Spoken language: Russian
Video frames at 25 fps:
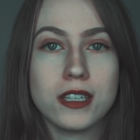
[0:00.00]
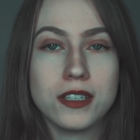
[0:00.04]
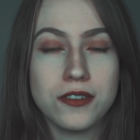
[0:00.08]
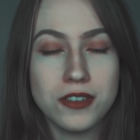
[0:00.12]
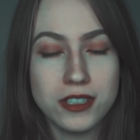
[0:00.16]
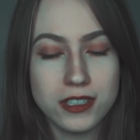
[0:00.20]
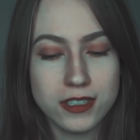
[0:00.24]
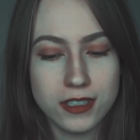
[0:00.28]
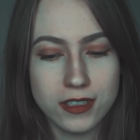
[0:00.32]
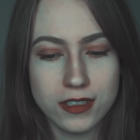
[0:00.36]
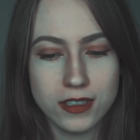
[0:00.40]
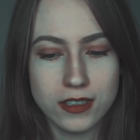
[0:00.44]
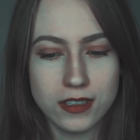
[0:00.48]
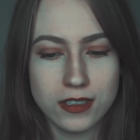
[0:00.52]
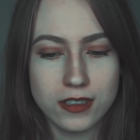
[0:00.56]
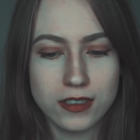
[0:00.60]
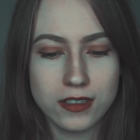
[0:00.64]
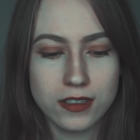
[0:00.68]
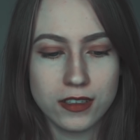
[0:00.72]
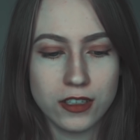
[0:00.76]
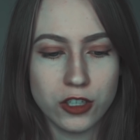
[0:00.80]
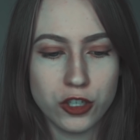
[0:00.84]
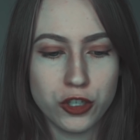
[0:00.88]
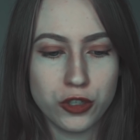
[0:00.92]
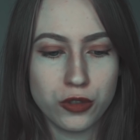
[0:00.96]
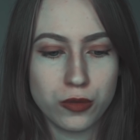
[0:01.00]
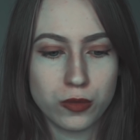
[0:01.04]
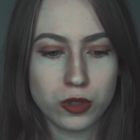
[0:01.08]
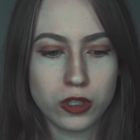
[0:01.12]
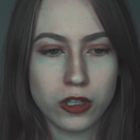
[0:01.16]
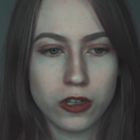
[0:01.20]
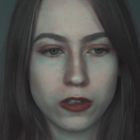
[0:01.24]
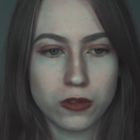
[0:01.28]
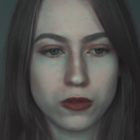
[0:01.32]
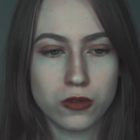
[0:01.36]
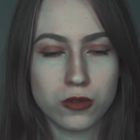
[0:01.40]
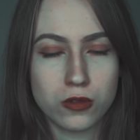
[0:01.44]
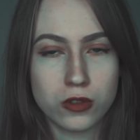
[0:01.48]
Давайте начнем
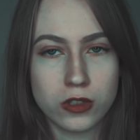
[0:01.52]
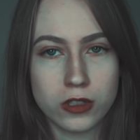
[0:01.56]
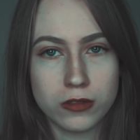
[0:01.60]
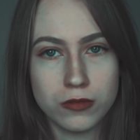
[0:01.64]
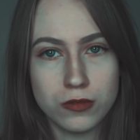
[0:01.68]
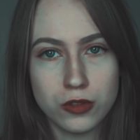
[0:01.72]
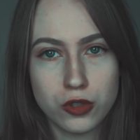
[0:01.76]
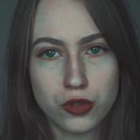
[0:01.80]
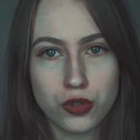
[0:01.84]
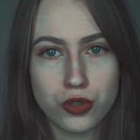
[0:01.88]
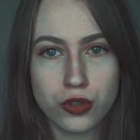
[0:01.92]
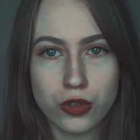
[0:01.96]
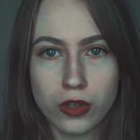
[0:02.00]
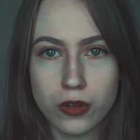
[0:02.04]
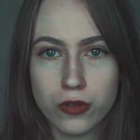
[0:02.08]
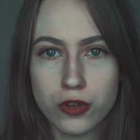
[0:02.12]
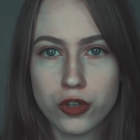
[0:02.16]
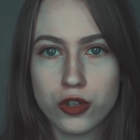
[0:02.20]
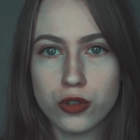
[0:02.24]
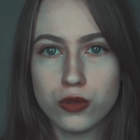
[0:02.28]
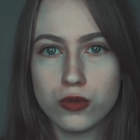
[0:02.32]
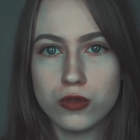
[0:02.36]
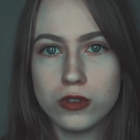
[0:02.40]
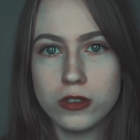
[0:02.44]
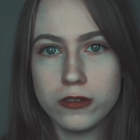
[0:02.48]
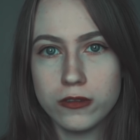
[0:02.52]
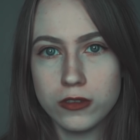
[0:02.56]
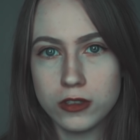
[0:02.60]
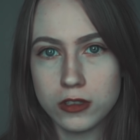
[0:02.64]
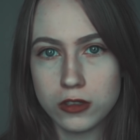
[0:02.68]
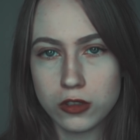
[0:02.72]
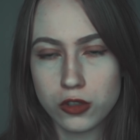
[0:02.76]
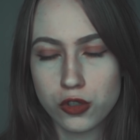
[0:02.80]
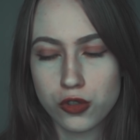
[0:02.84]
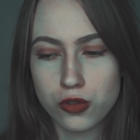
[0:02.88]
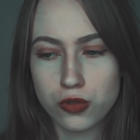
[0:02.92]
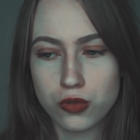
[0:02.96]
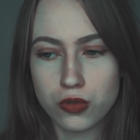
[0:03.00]
сразу с того, что я очень
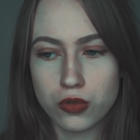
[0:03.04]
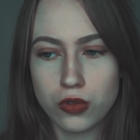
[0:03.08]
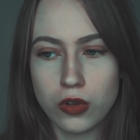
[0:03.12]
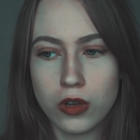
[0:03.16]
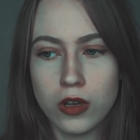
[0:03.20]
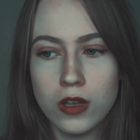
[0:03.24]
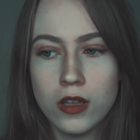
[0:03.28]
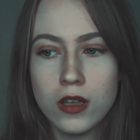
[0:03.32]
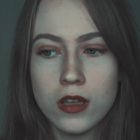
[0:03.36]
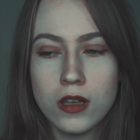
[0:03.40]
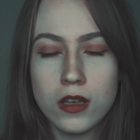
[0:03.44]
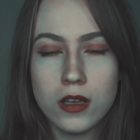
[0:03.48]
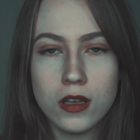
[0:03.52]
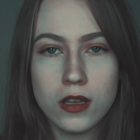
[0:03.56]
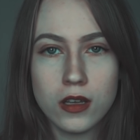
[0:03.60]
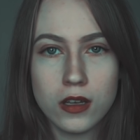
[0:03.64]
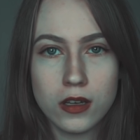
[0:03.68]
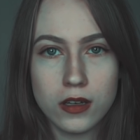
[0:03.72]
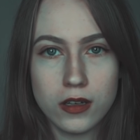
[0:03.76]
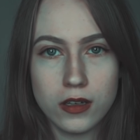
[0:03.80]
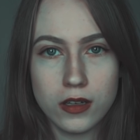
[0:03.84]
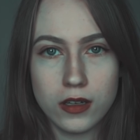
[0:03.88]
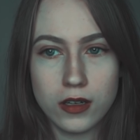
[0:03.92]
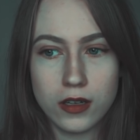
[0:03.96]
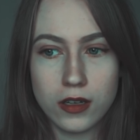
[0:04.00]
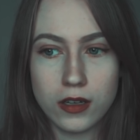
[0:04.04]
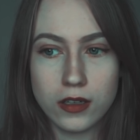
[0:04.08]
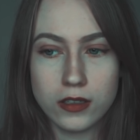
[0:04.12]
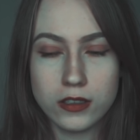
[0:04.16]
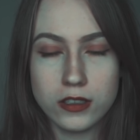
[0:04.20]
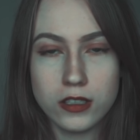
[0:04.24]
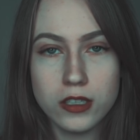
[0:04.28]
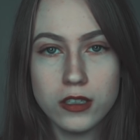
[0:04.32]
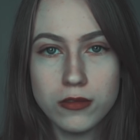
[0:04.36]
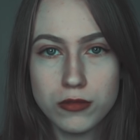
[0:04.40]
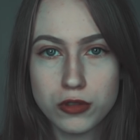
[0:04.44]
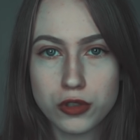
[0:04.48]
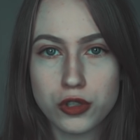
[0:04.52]
удивилась, что а,
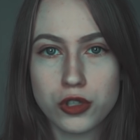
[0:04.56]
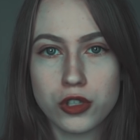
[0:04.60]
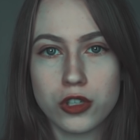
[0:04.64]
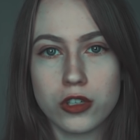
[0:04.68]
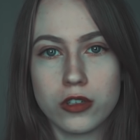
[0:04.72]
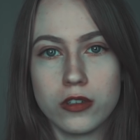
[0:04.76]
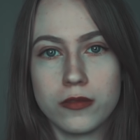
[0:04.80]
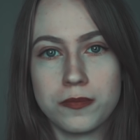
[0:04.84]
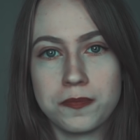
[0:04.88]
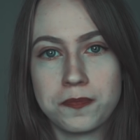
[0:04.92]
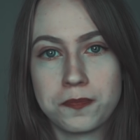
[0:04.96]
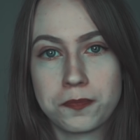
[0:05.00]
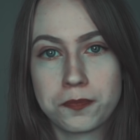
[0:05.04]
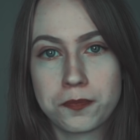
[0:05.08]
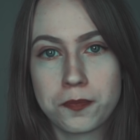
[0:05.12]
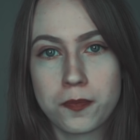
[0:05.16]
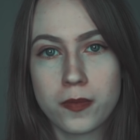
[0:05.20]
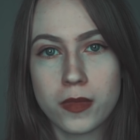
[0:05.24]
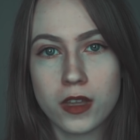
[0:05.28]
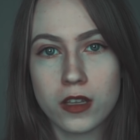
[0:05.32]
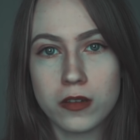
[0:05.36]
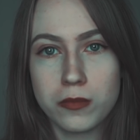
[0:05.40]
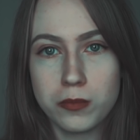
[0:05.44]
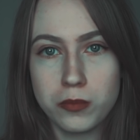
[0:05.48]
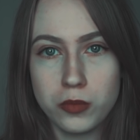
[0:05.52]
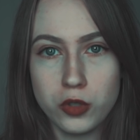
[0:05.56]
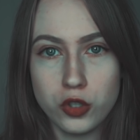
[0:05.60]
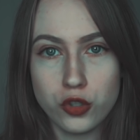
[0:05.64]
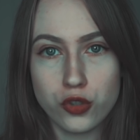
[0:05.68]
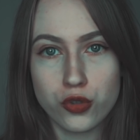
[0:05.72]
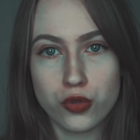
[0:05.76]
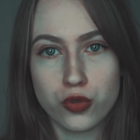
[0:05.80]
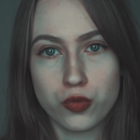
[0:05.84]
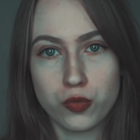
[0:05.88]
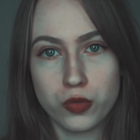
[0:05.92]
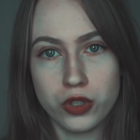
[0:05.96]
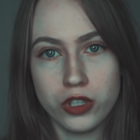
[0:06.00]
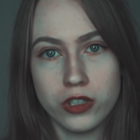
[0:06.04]
девушки
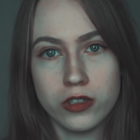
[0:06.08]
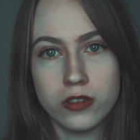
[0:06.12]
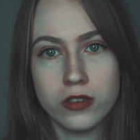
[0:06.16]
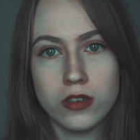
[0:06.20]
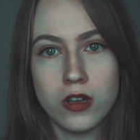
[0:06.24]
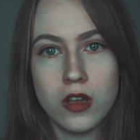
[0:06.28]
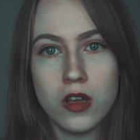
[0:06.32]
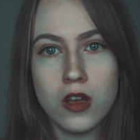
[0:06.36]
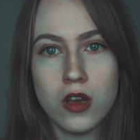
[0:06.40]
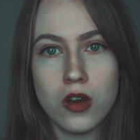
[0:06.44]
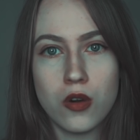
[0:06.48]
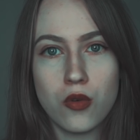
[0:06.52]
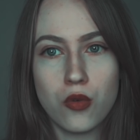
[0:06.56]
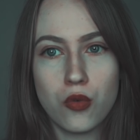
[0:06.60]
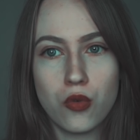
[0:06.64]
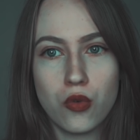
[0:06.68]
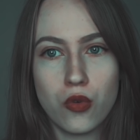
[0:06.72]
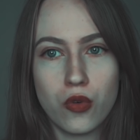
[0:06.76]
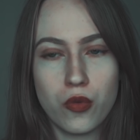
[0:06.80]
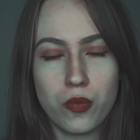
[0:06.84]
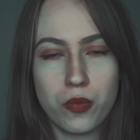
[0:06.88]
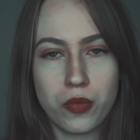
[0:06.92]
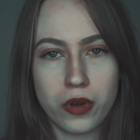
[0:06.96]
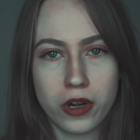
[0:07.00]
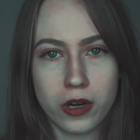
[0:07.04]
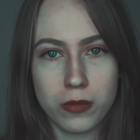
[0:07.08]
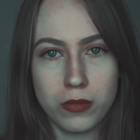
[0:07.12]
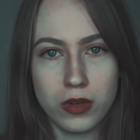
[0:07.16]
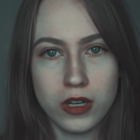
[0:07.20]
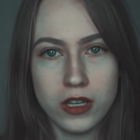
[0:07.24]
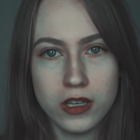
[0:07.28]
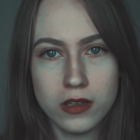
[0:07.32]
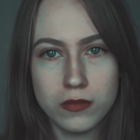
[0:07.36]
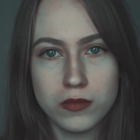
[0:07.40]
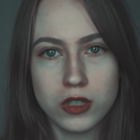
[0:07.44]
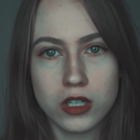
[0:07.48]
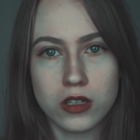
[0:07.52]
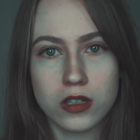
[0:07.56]
пишут мне, о
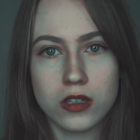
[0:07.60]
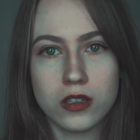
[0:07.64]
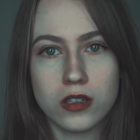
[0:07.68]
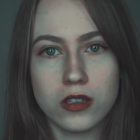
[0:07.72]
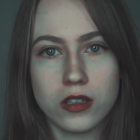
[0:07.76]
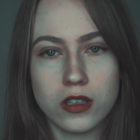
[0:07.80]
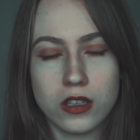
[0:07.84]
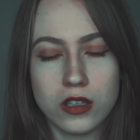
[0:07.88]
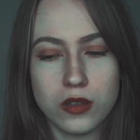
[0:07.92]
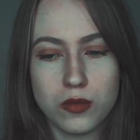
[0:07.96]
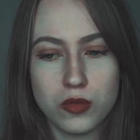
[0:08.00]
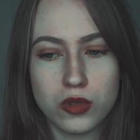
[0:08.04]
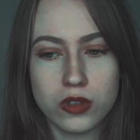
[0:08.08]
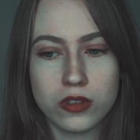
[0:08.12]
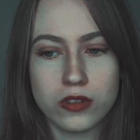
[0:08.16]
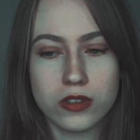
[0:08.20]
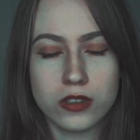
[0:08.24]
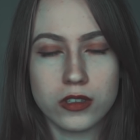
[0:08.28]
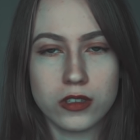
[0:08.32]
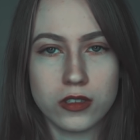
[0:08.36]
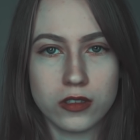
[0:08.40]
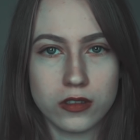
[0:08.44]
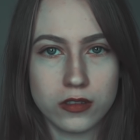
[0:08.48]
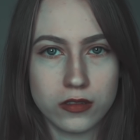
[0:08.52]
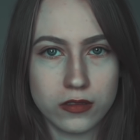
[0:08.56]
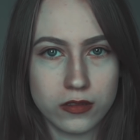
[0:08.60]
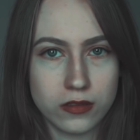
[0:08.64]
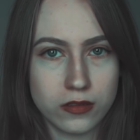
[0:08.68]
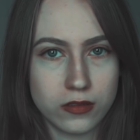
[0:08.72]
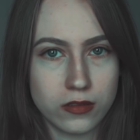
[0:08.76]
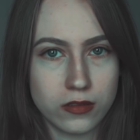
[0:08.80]
проблемах именно